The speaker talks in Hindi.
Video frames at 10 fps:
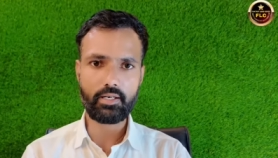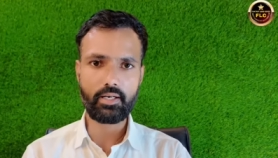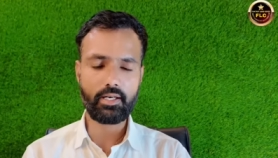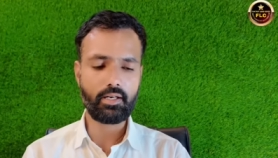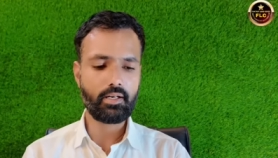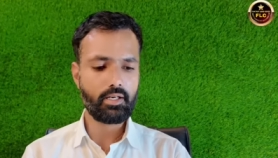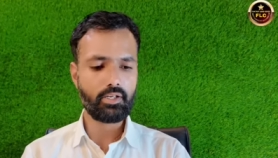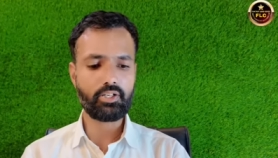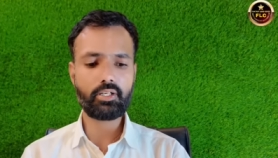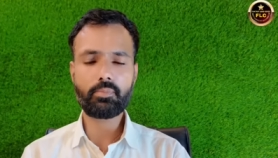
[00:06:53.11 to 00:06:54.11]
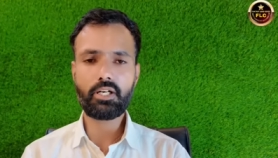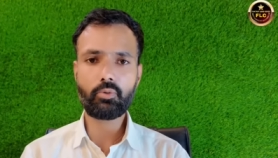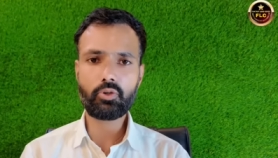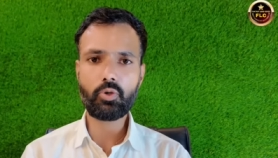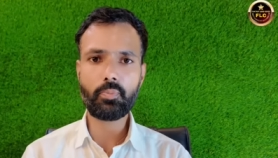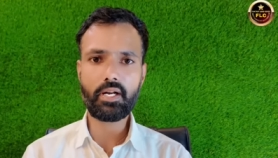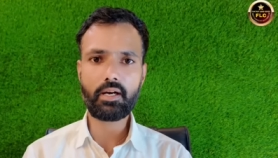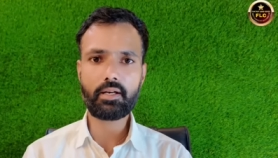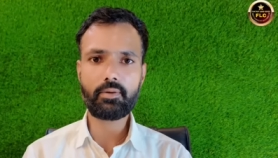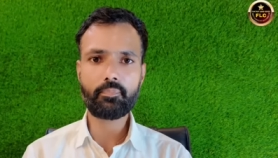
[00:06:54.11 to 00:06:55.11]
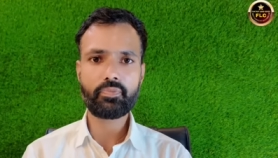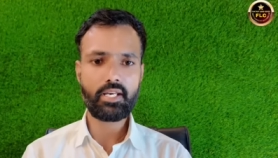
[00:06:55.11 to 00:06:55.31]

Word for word: आना है ड्रीम इलेवन के ऊपर आ गए